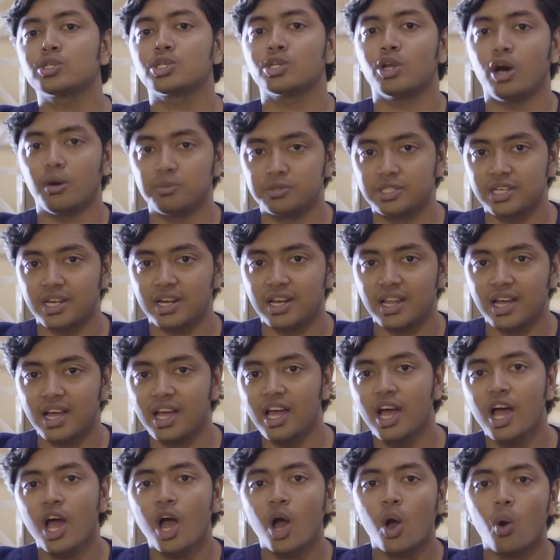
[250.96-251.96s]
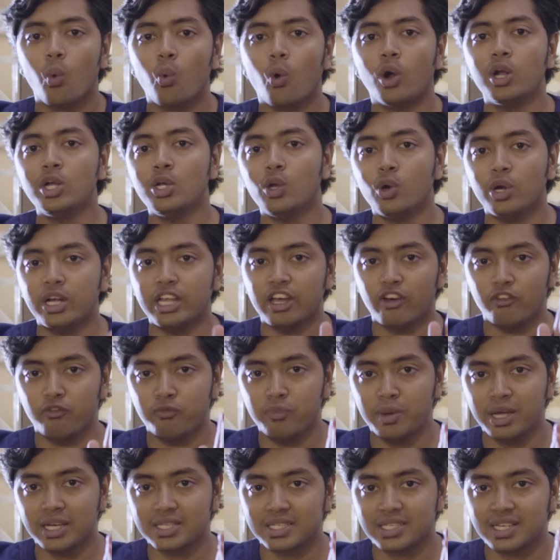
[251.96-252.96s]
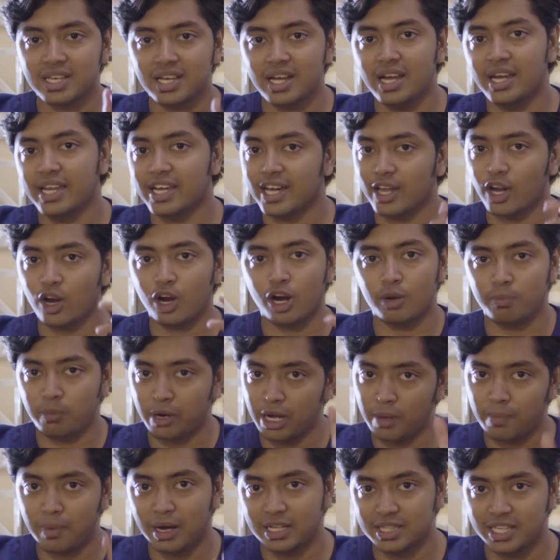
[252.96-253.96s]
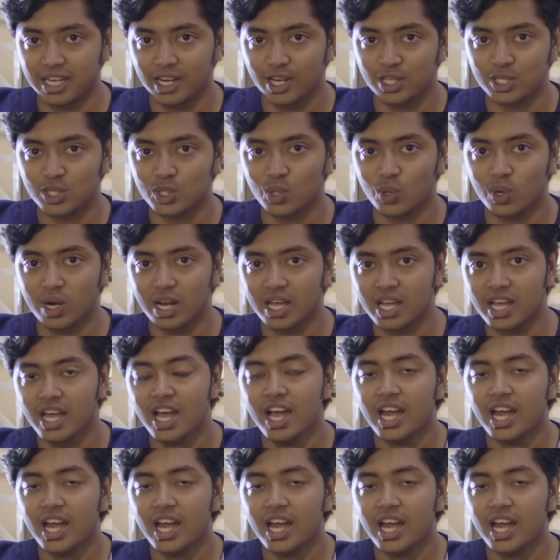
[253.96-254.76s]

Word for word: மோஷன் ஆப்ஷனில் ஒன் டுவெண்ட்டி எஃபிஎஸ்ல நீங்கள் ரெக்கார்ட் பண்ணி பார்த்தீங்கன்னு வச்சுக்கோங்களேன்